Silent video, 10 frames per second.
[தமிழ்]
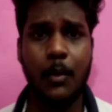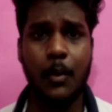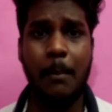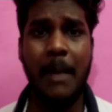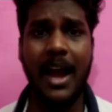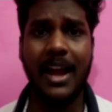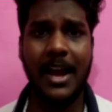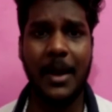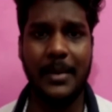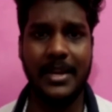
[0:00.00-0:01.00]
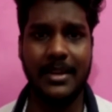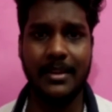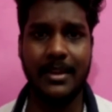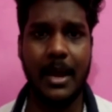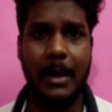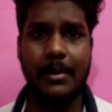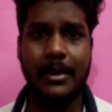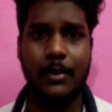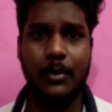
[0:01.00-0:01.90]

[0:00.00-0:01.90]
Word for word: ஒரு பிளாக் காமெடி அப்படிங்கிற